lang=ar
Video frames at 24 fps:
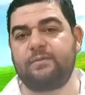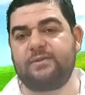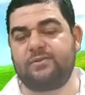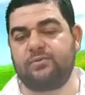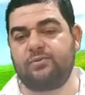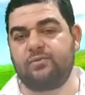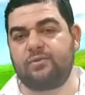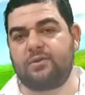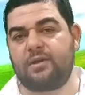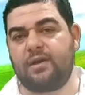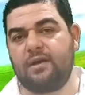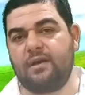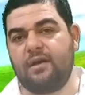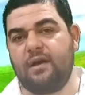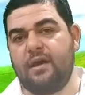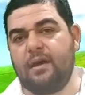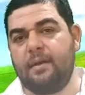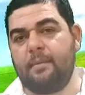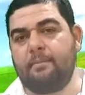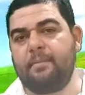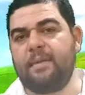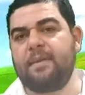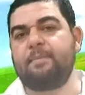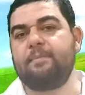بصورة
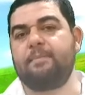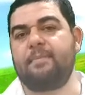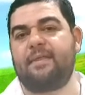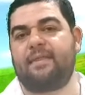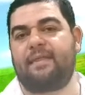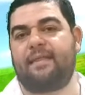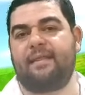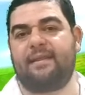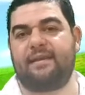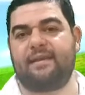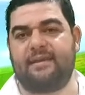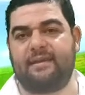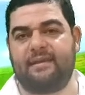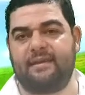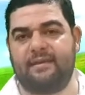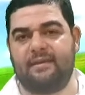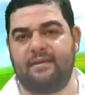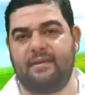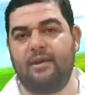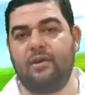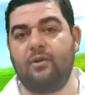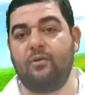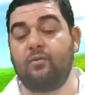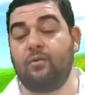من مثله
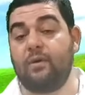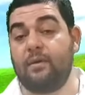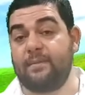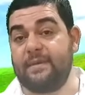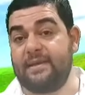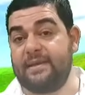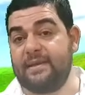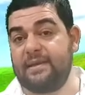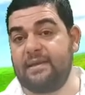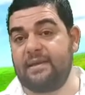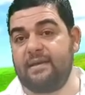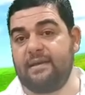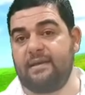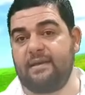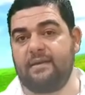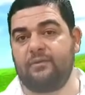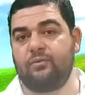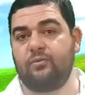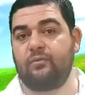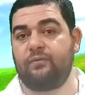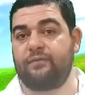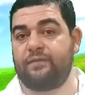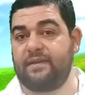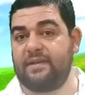ومن
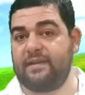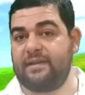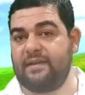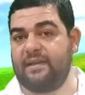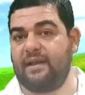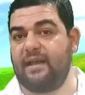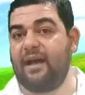تفيد